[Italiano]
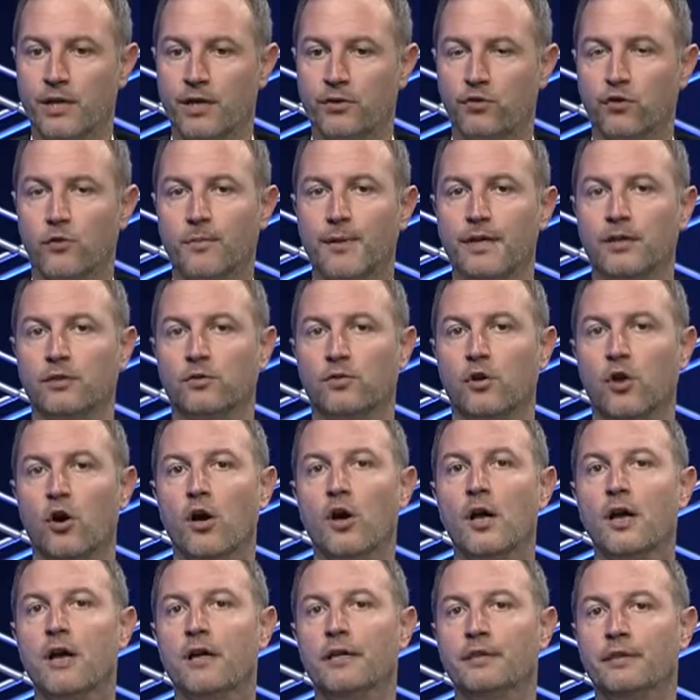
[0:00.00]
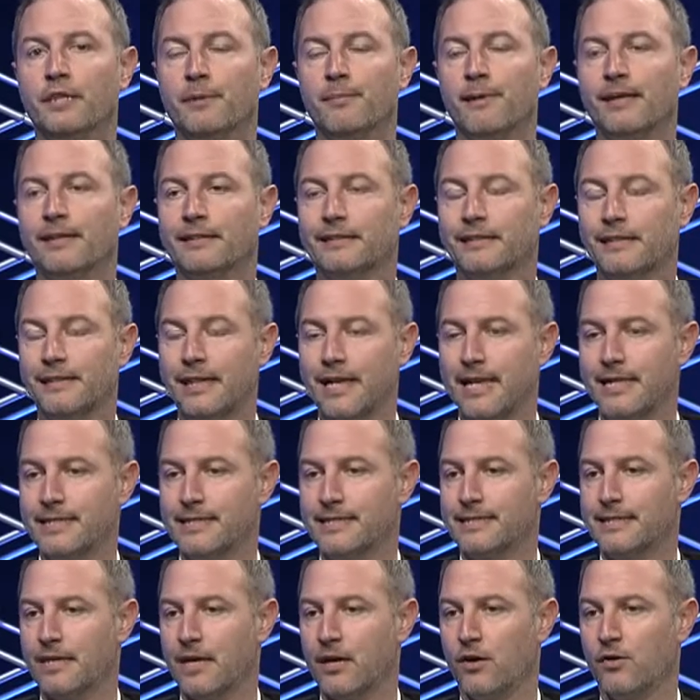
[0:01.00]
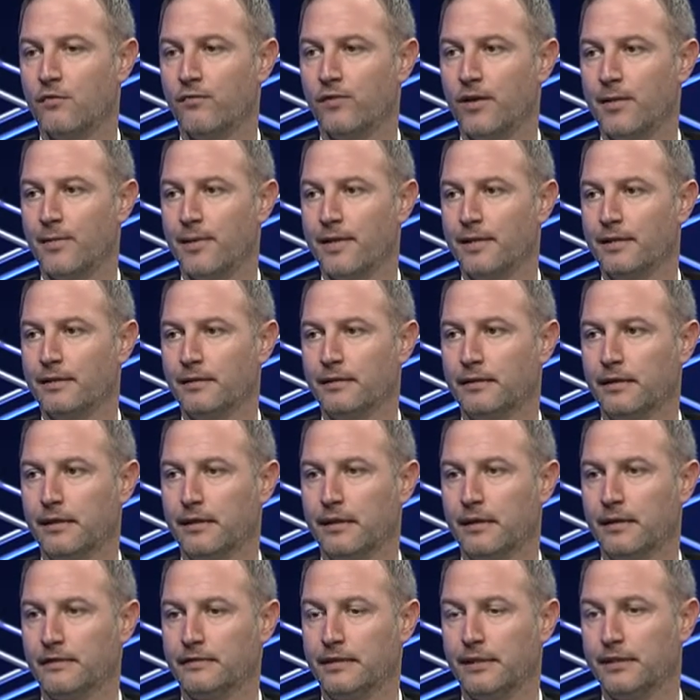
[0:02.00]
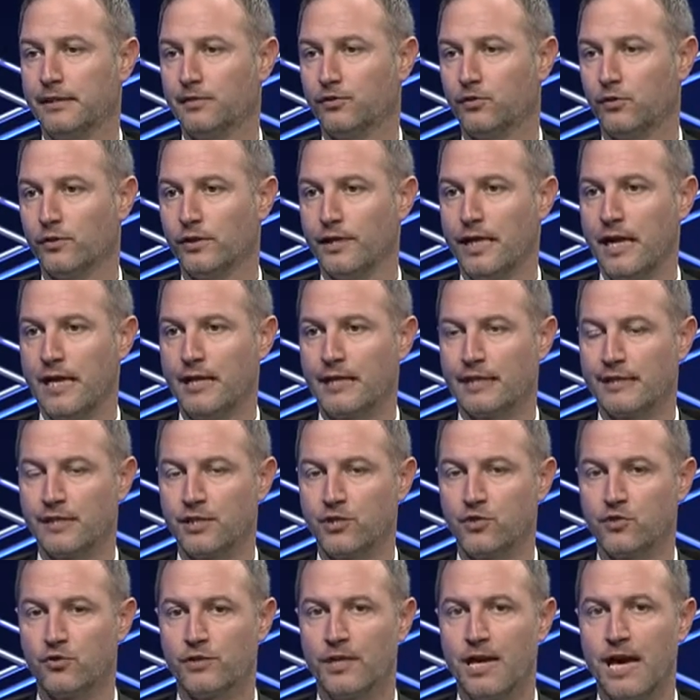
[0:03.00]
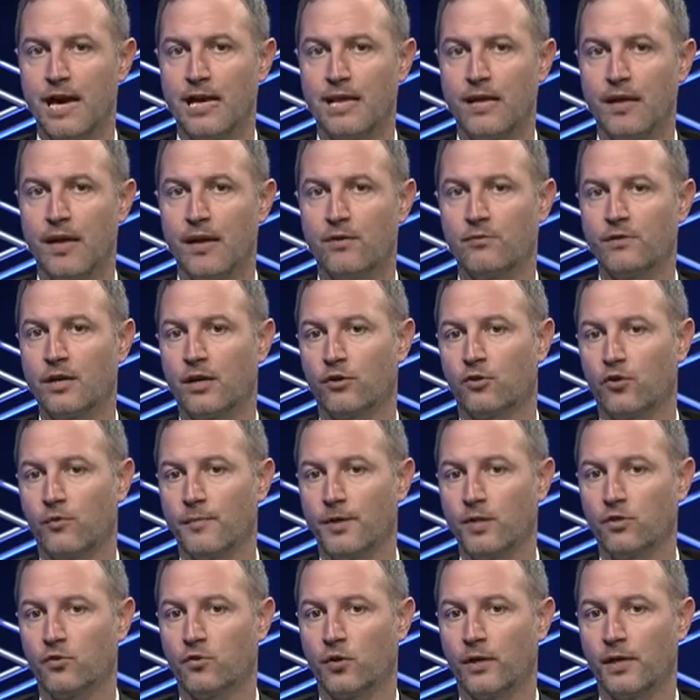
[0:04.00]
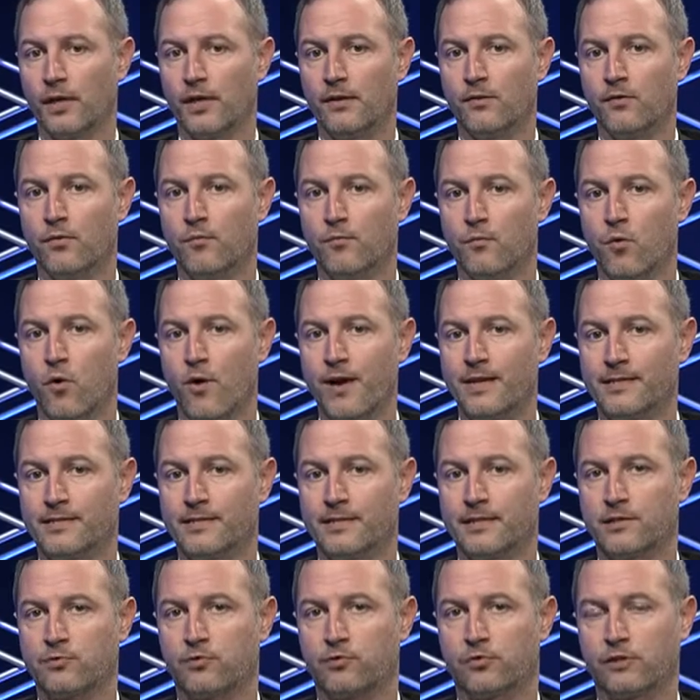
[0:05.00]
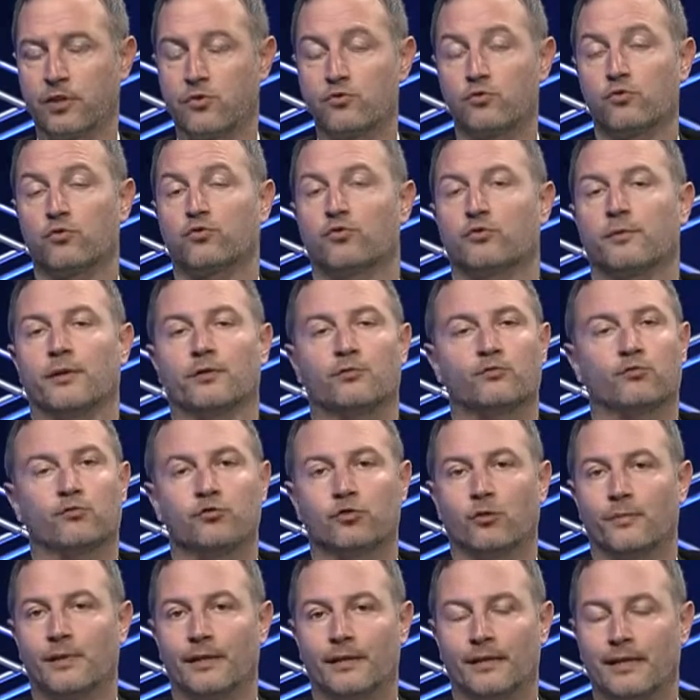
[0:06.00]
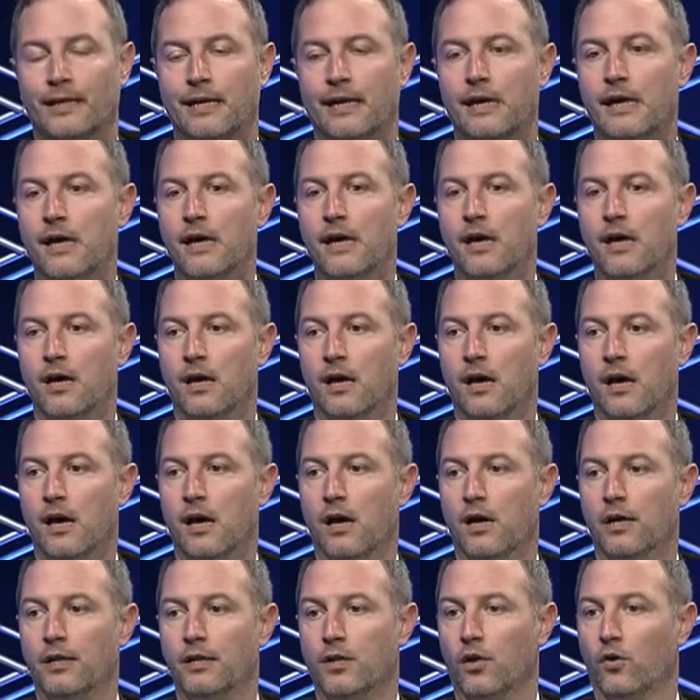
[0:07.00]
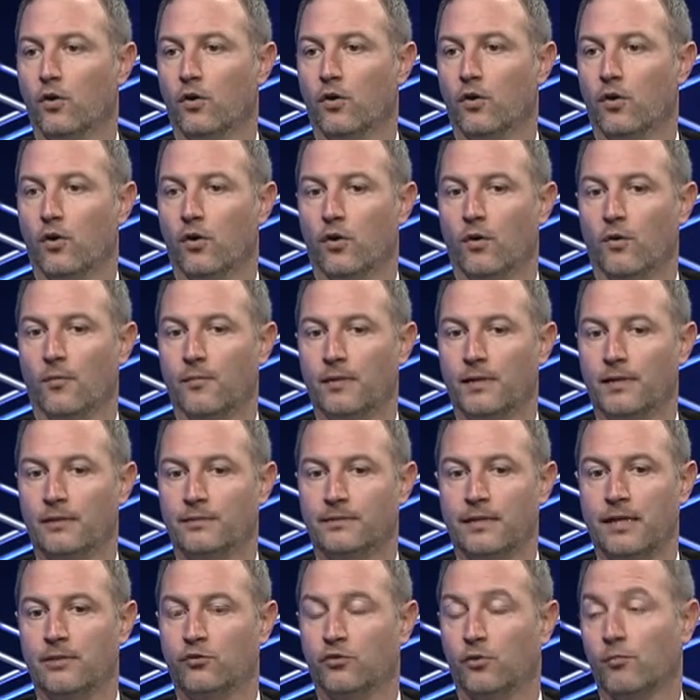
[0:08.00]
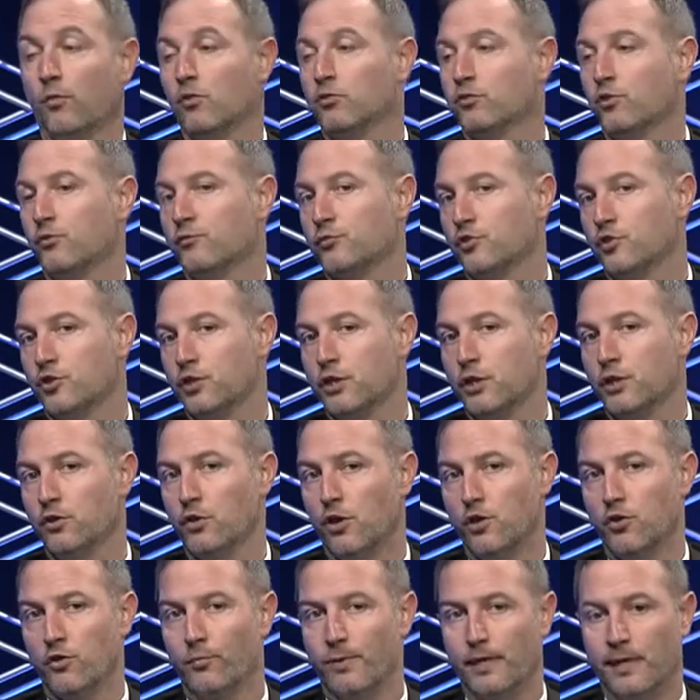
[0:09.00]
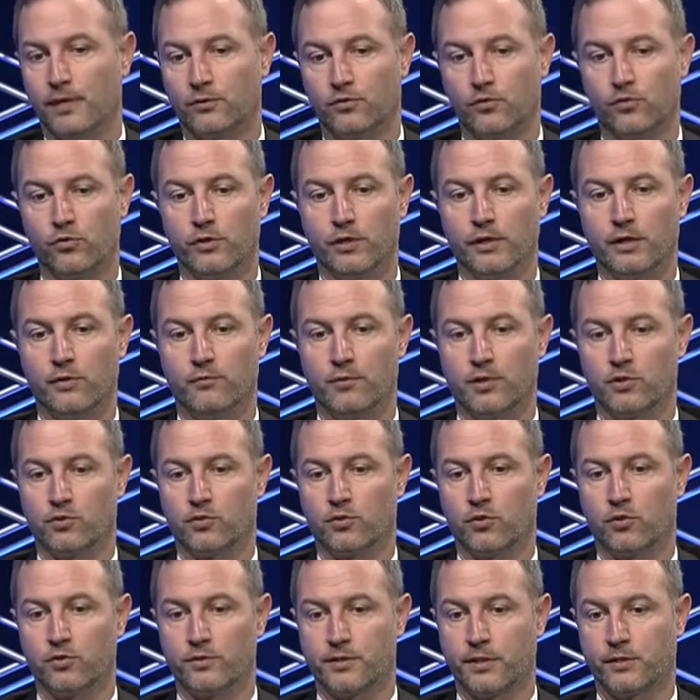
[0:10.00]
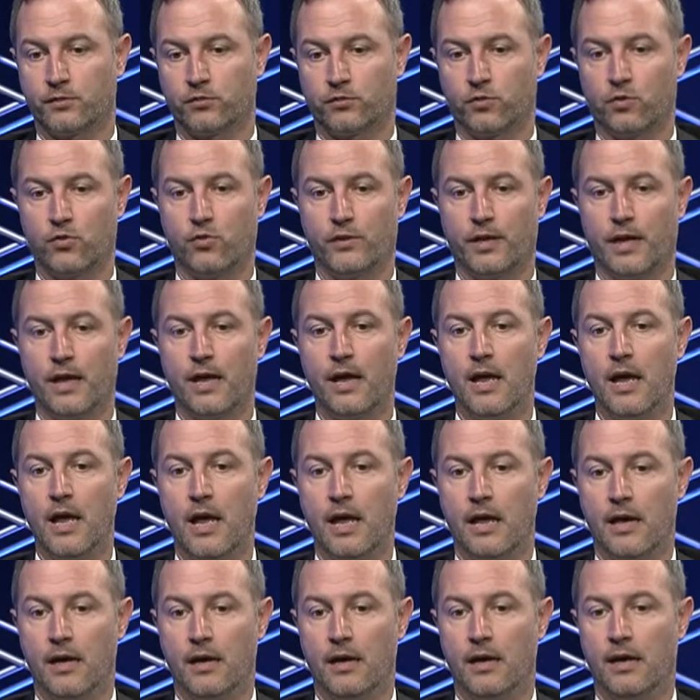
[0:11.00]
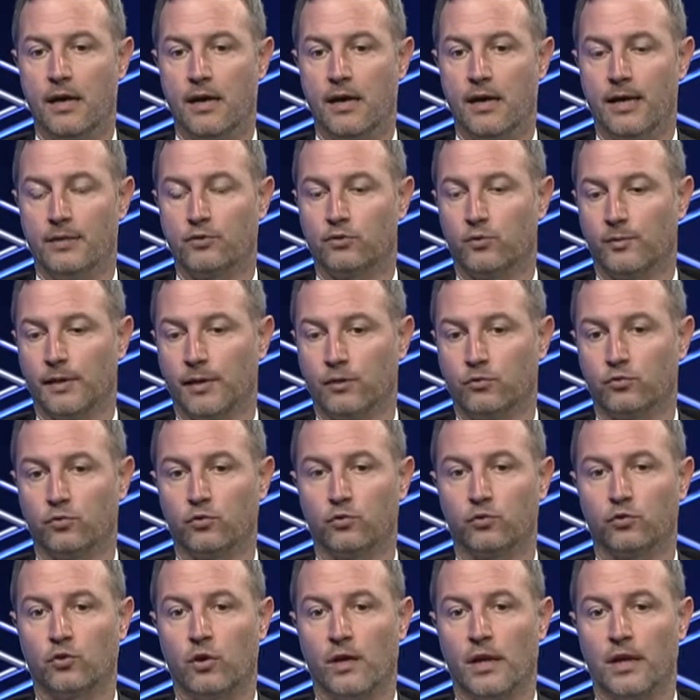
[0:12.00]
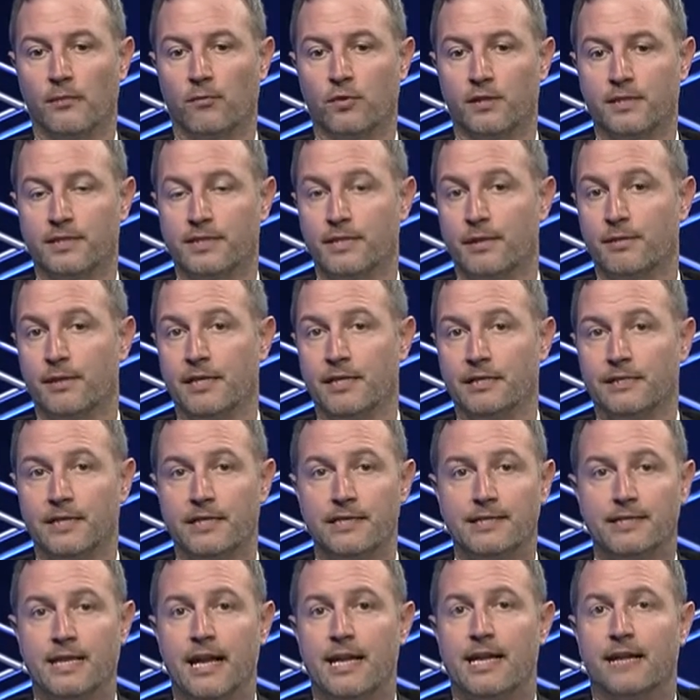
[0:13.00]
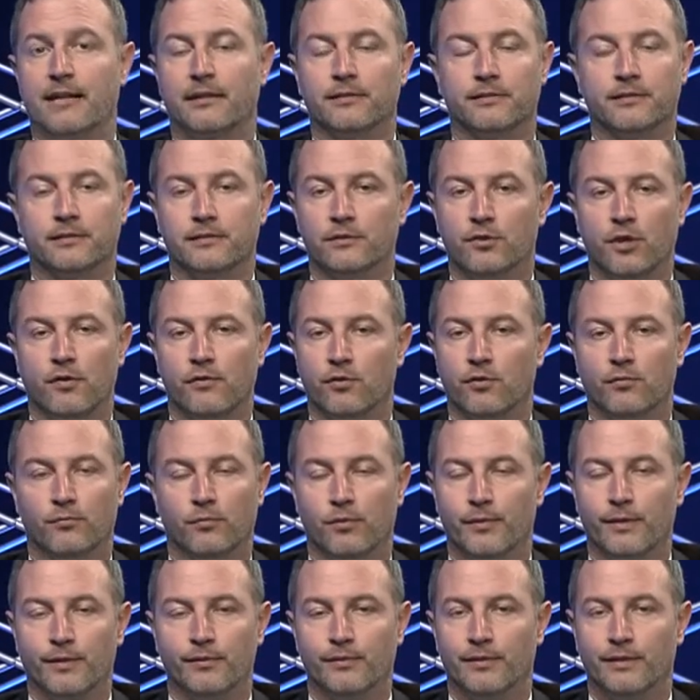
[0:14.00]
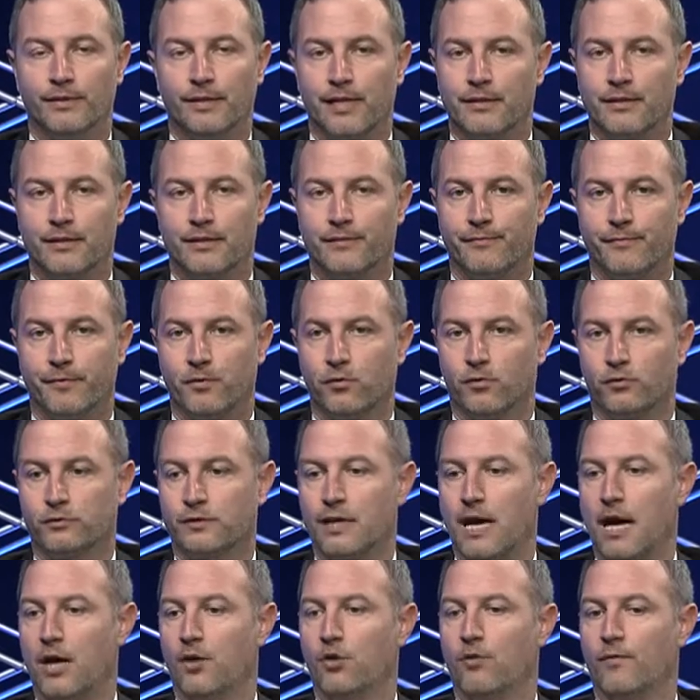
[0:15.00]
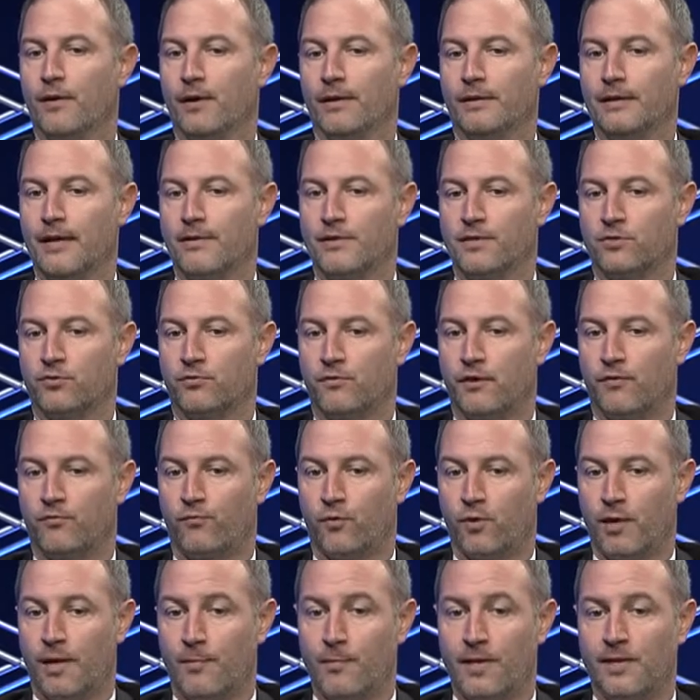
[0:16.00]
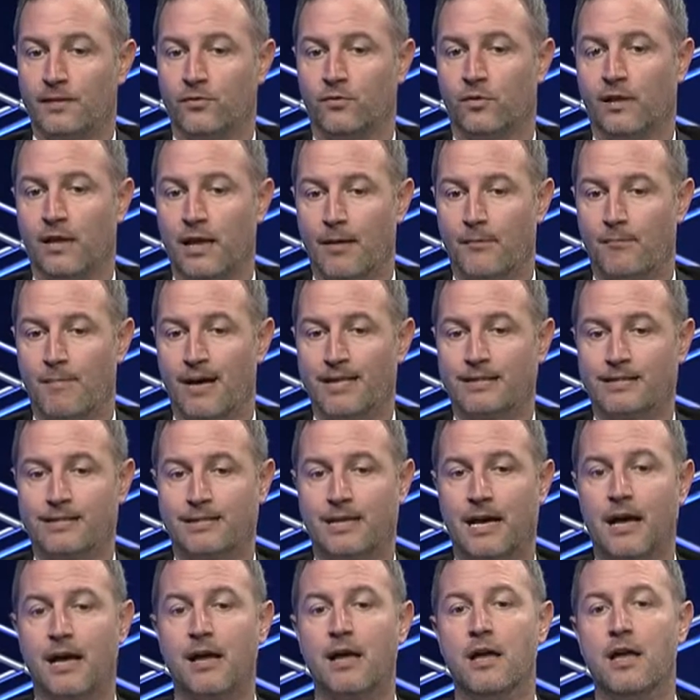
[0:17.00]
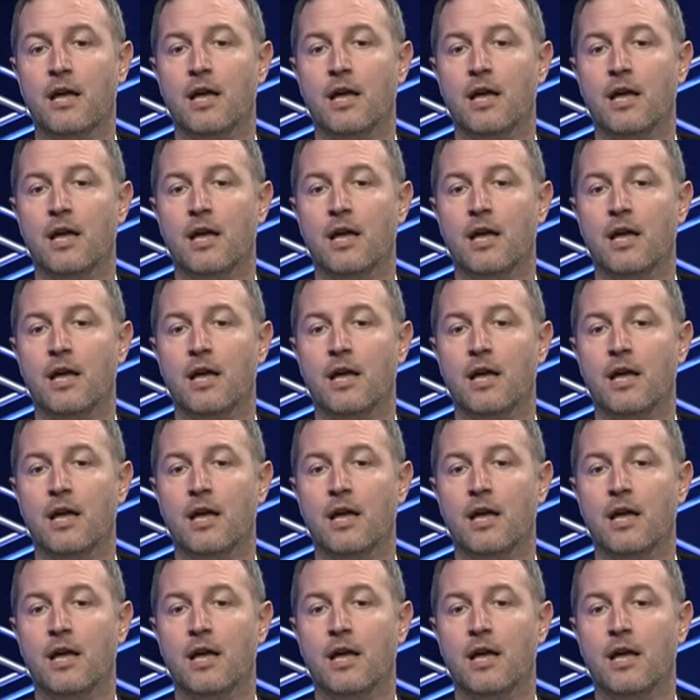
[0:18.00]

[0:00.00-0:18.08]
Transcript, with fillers: argomento di pertinenza ovviamente territoriale e regionale è un argomento che non può essere sottaciuto soprattutto perché eh, io oh, mi sento molto vicino agli operatori di questo settore eh, e soprattutto alla polizia penitenziaria che si trova in un momento di grande difficoltà dove il grande sovraffollamento e la bassa